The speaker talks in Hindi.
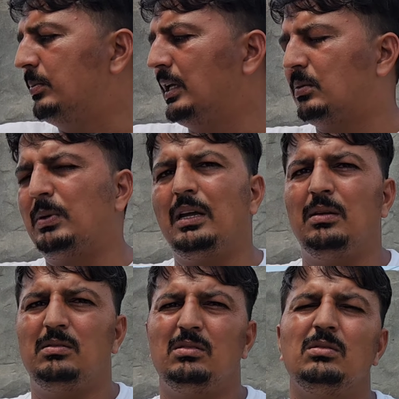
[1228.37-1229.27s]
समेत
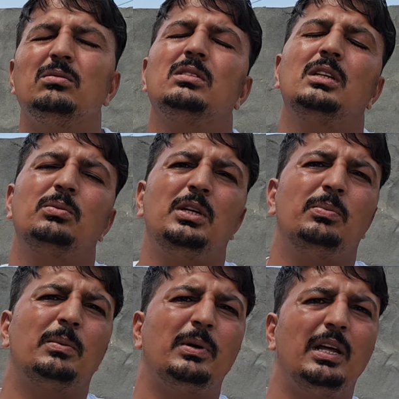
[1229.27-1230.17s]
भाई
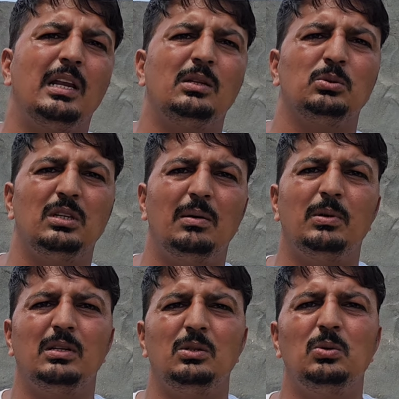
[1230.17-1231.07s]
नवदीप है पंडारा तो उसने
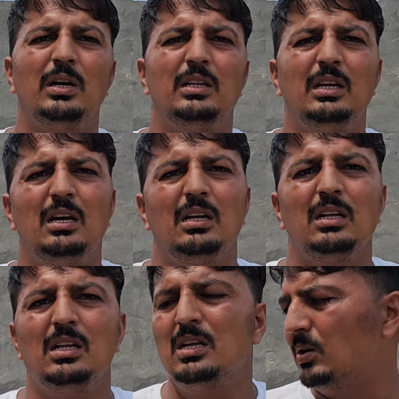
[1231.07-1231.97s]
अपना तो दुआई थी हाँ।
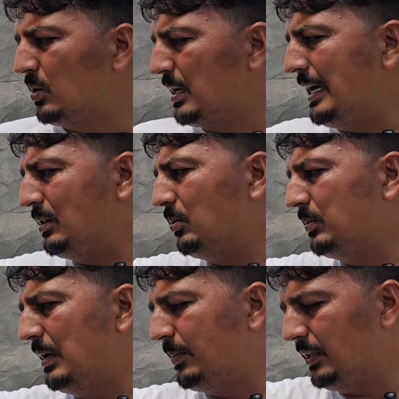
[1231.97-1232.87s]
ठीक है जी। और गाय तो
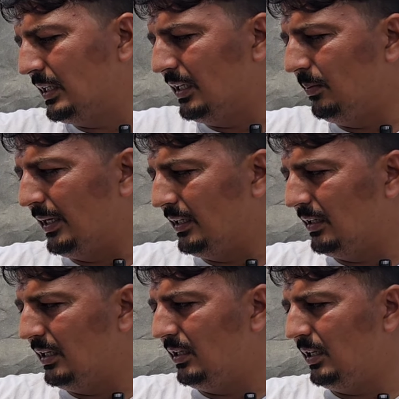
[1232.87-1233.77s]
अपना जंगी भाई
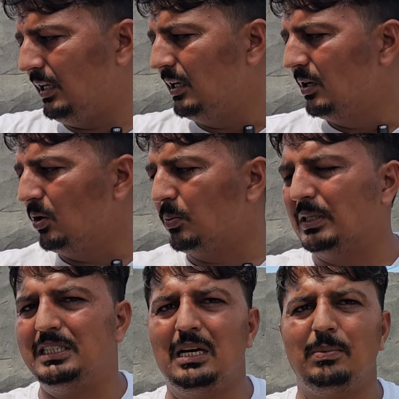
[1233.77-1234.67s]
तो दे दी थी और
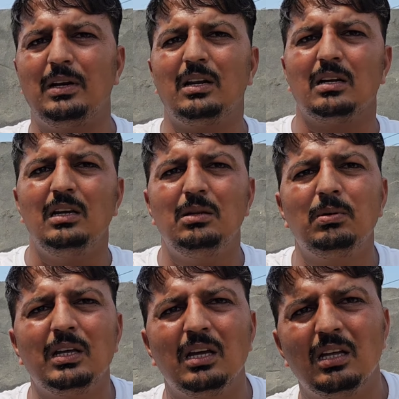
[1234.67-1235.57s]
बच्चिया अपना रख ली थी
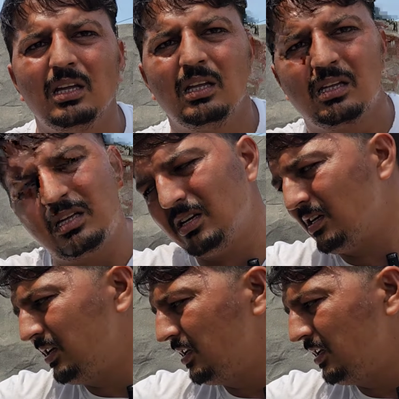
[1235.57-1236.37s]
बच्चिया रख ली थी